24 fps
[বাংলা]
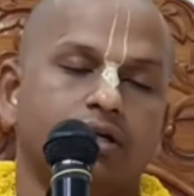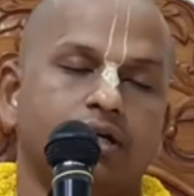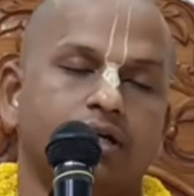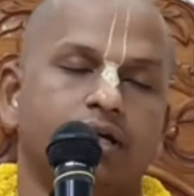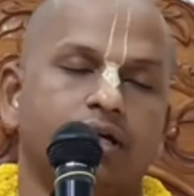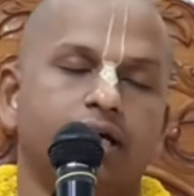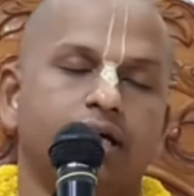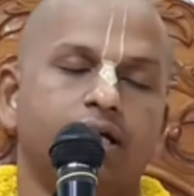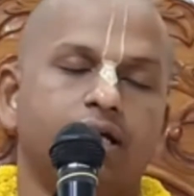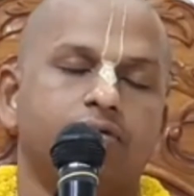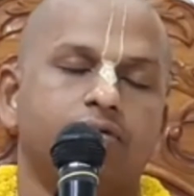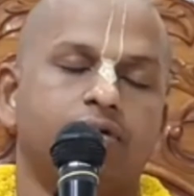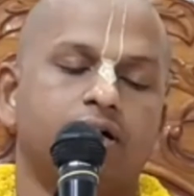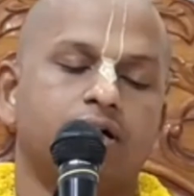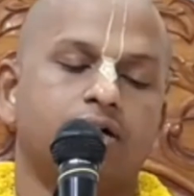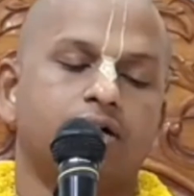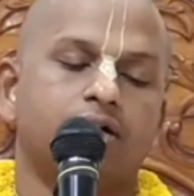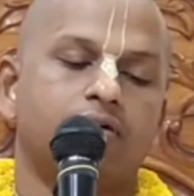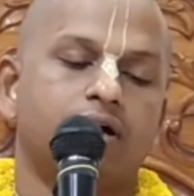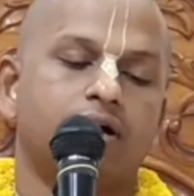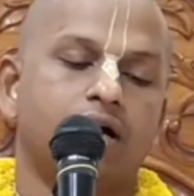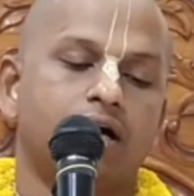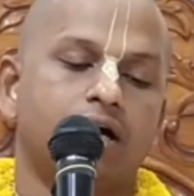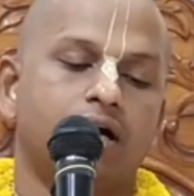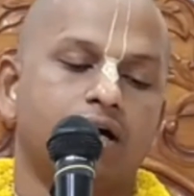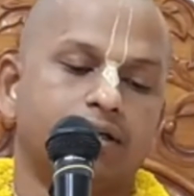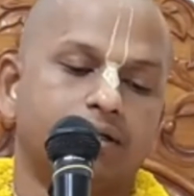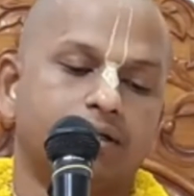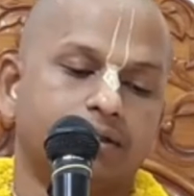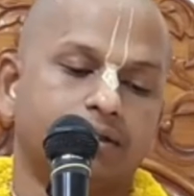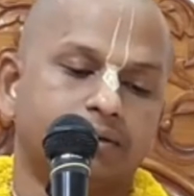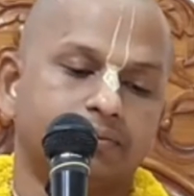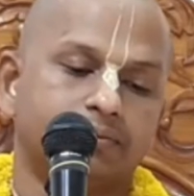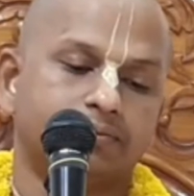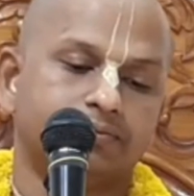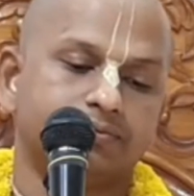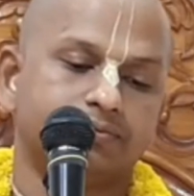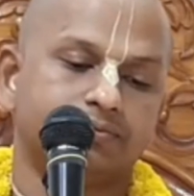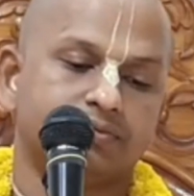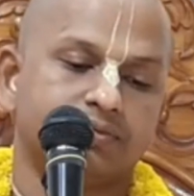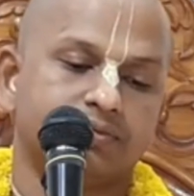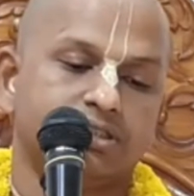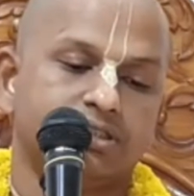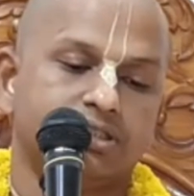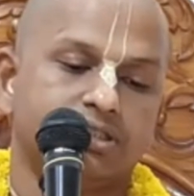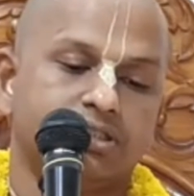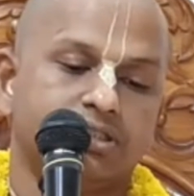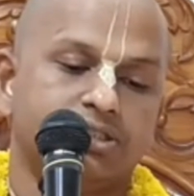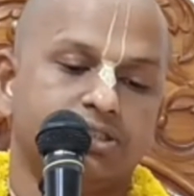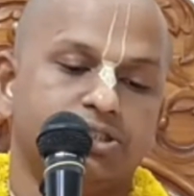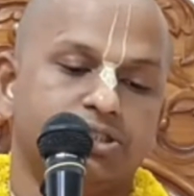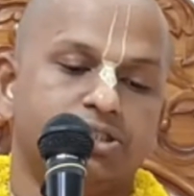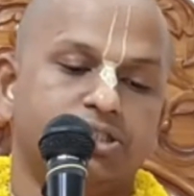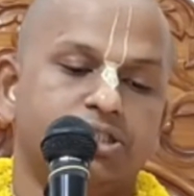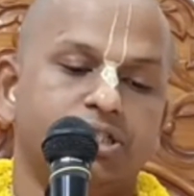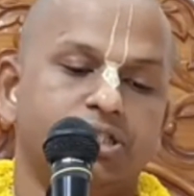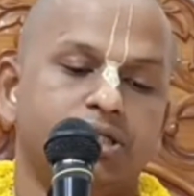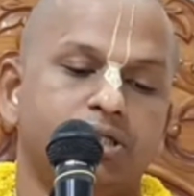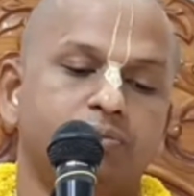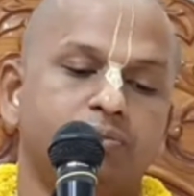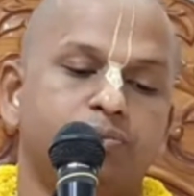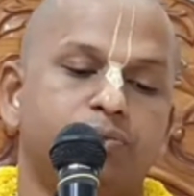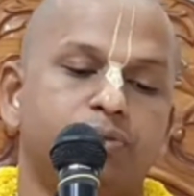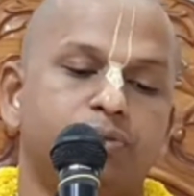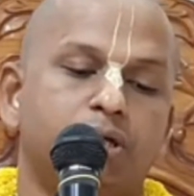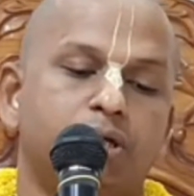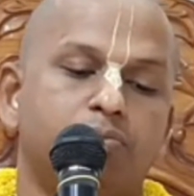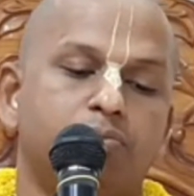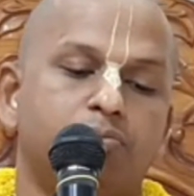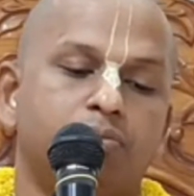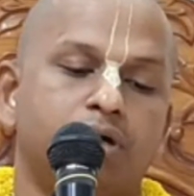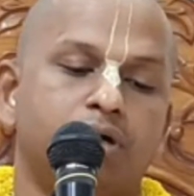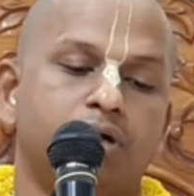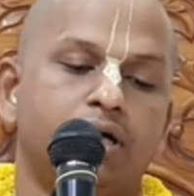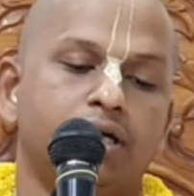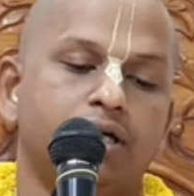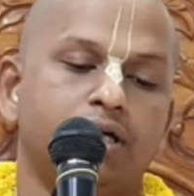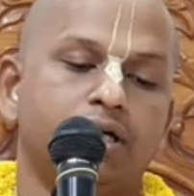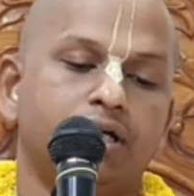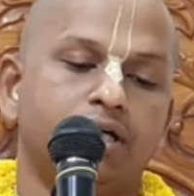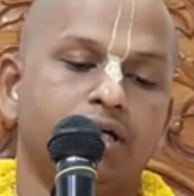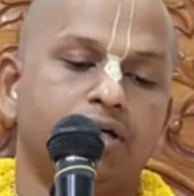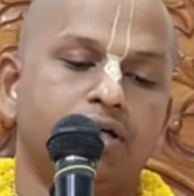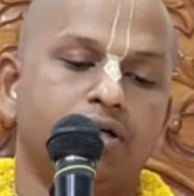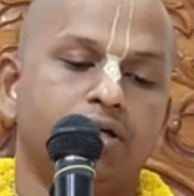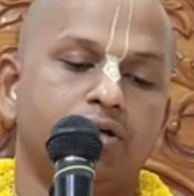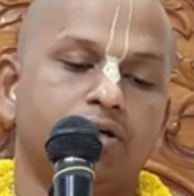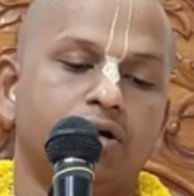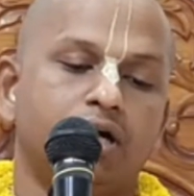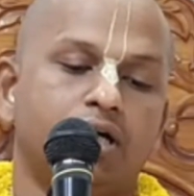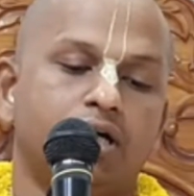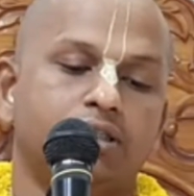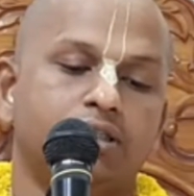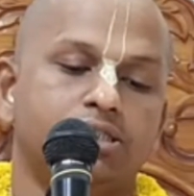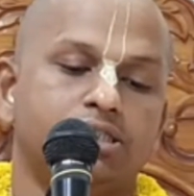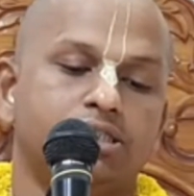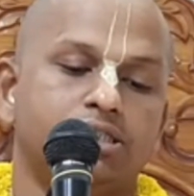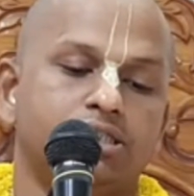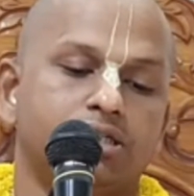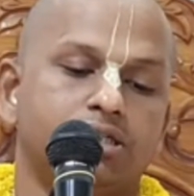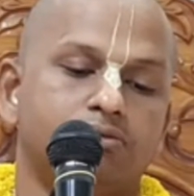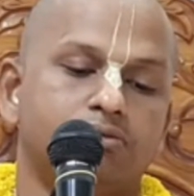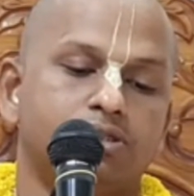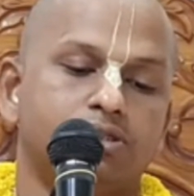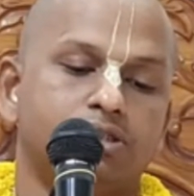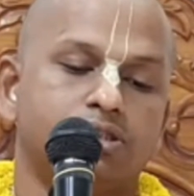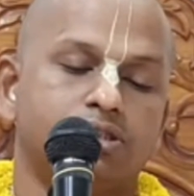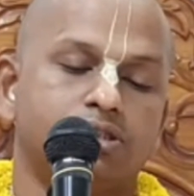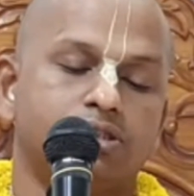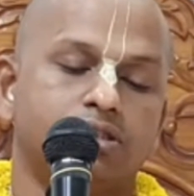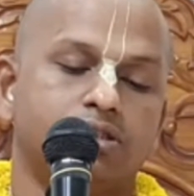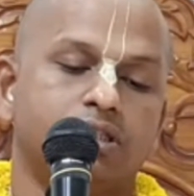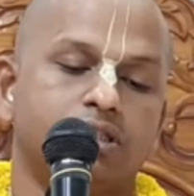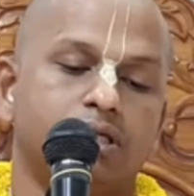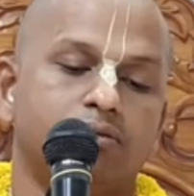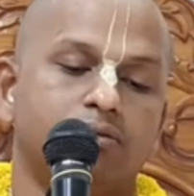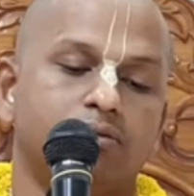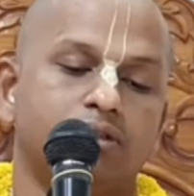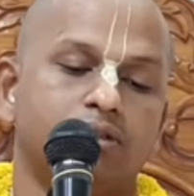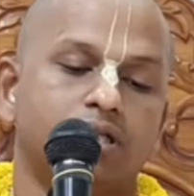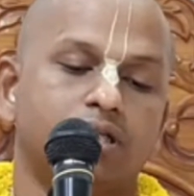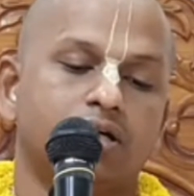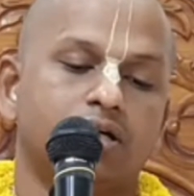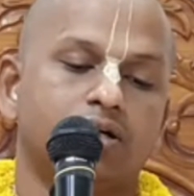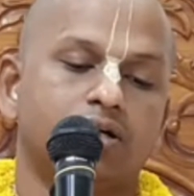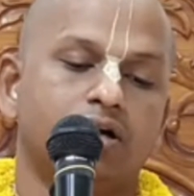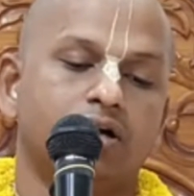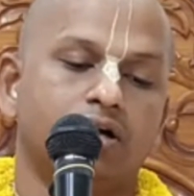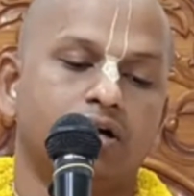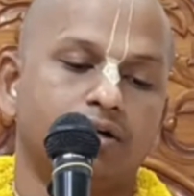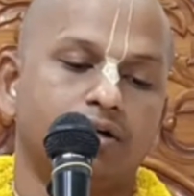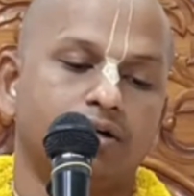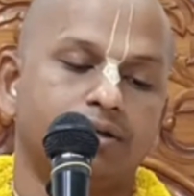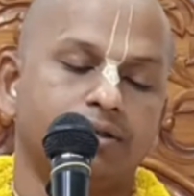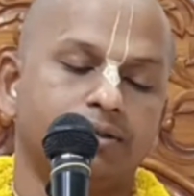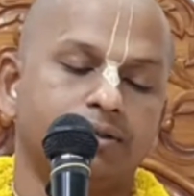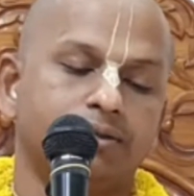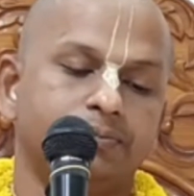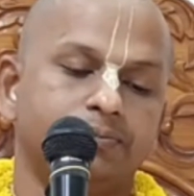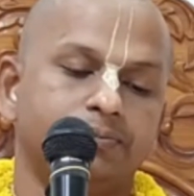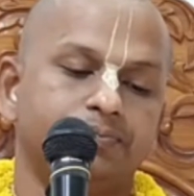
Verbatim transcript: হে ভগবান শিব ব্রহ্মা ইন্দ্র আদি সমস্ত দেবতাগণ